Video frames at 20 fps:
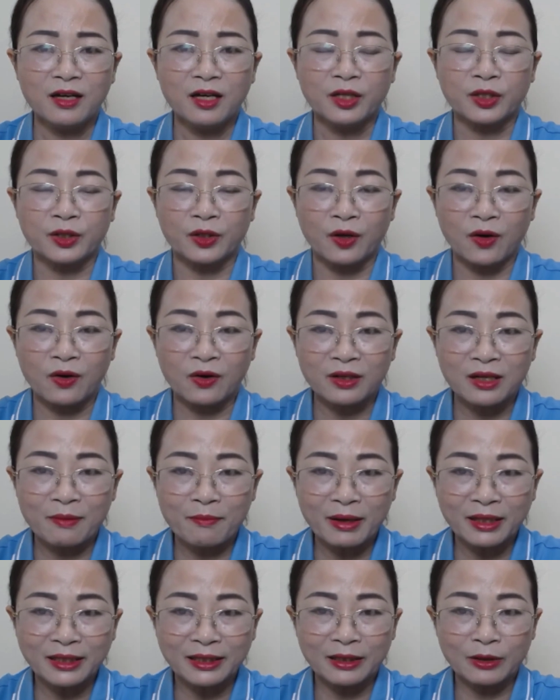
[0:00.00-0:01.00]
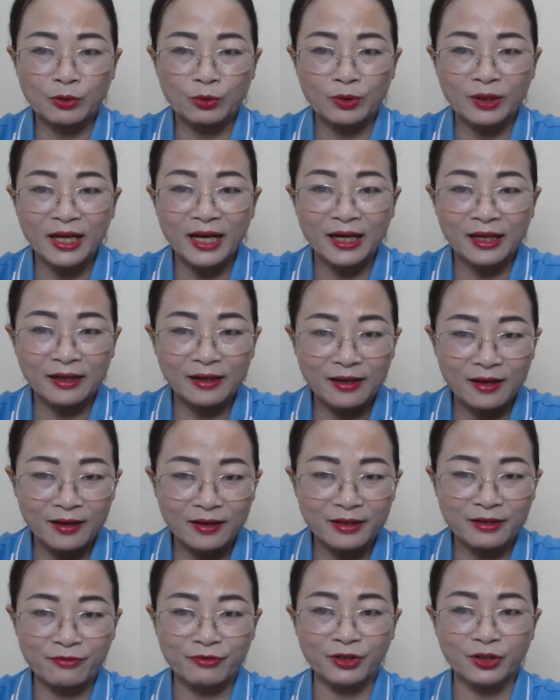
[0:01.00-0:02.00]
Nó đã bắt đầu nặng
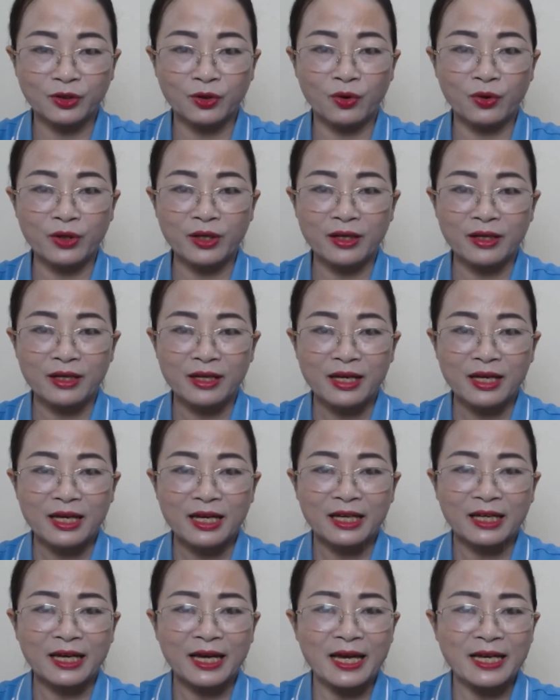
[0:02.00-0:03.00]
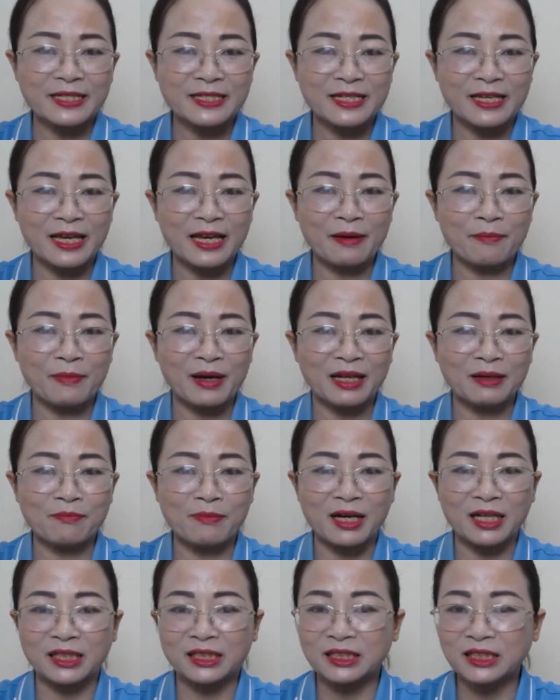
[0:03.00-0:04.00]
lời với tôi, nghe chị em ăn
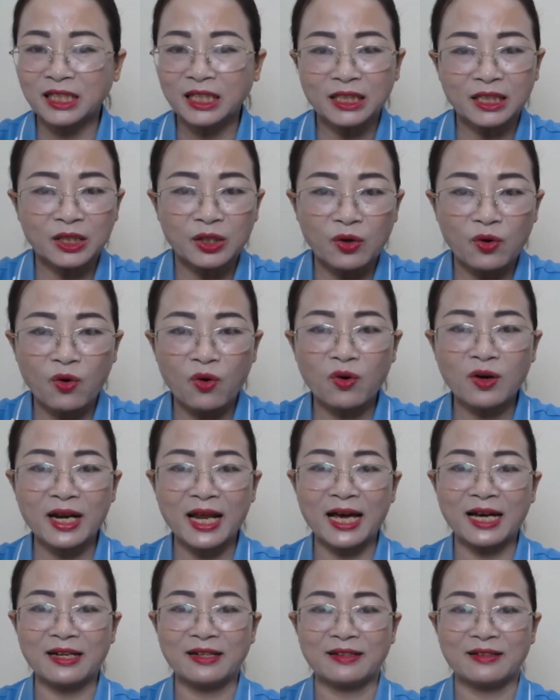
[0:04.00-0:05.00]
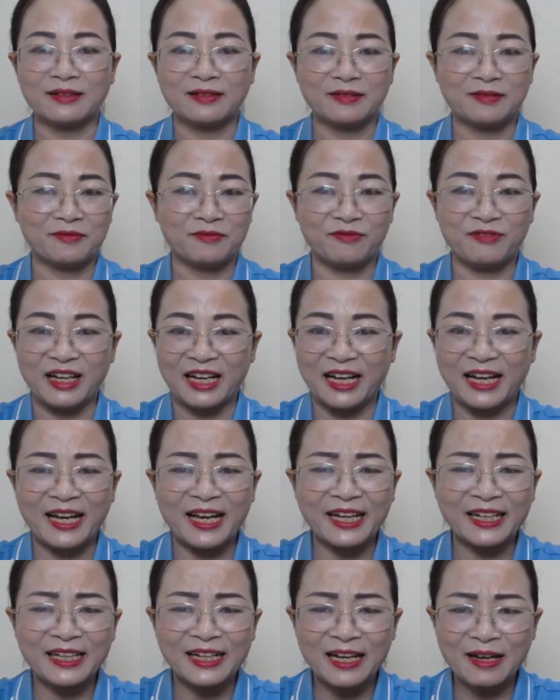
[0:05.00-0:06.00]
mặc rất lố lăng và
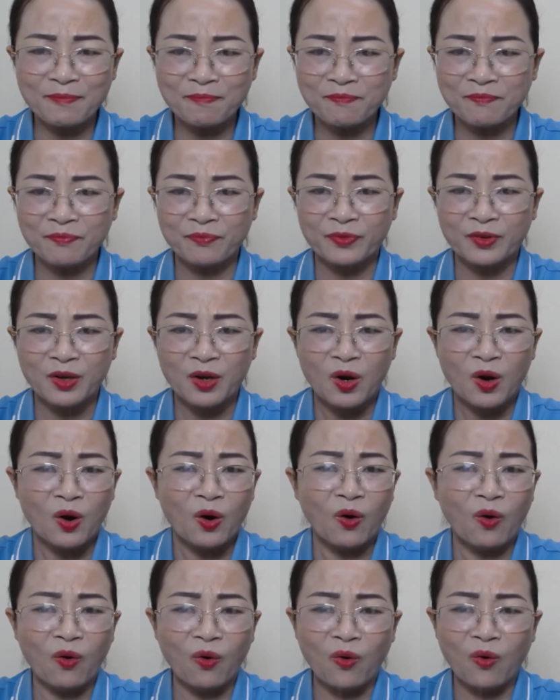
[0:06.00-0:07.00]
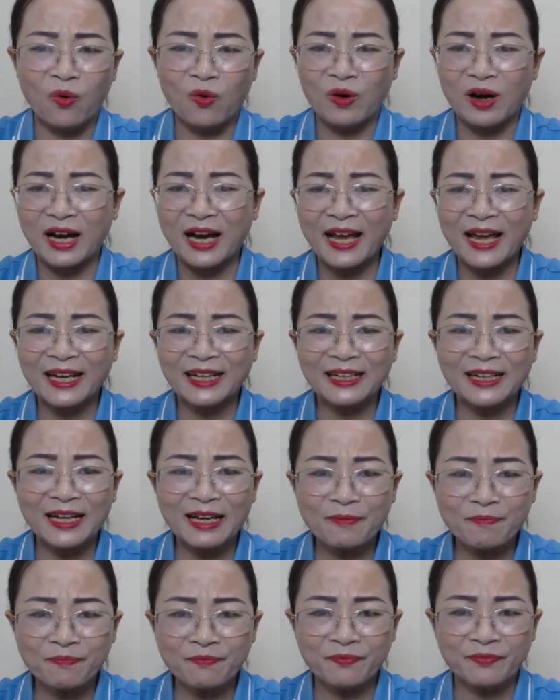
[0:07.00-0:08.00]
ghen lắm. Ồ, ghen
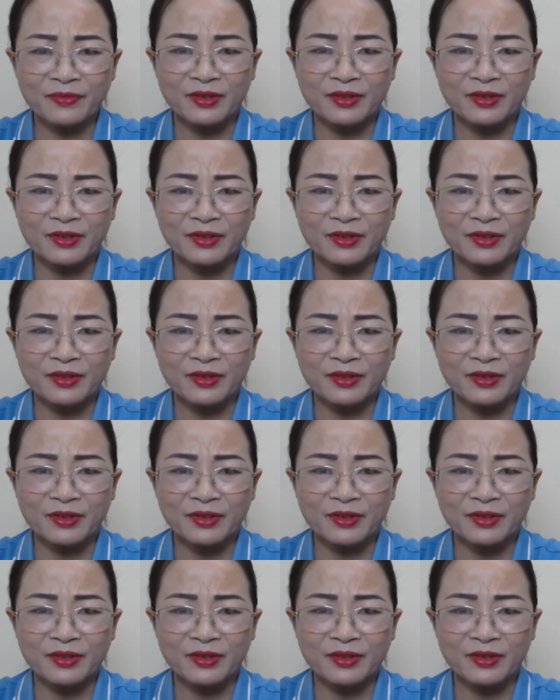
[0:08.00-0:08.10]
lắm.